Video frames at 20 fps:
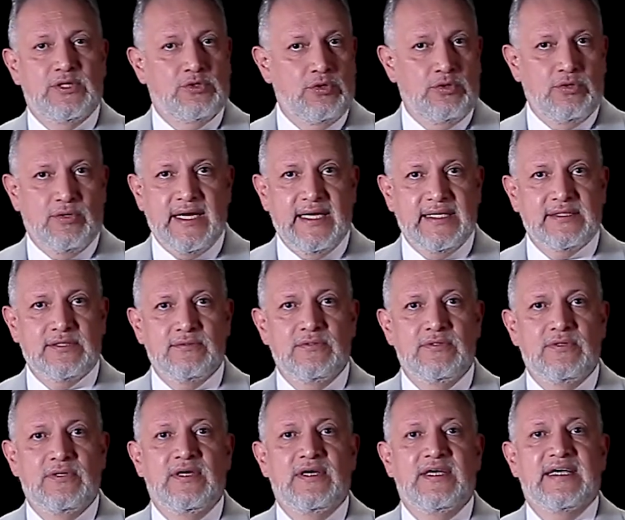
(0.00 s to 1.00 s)
todo caso
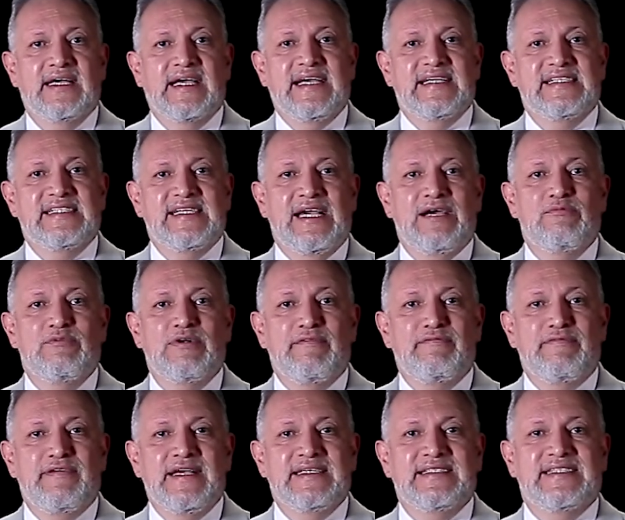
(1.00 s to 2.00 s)
que sea una
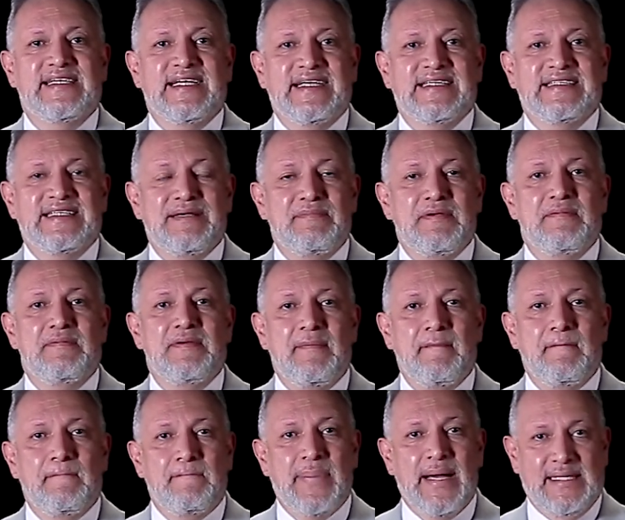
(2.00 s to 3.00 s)
fiesta que se viva
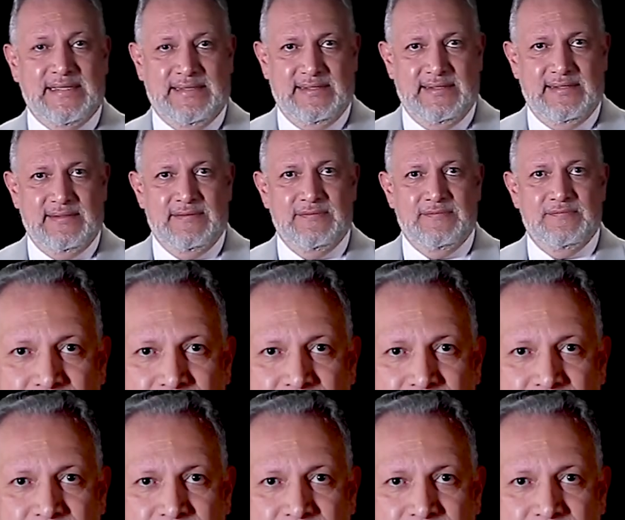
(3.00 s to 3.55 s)
en paz.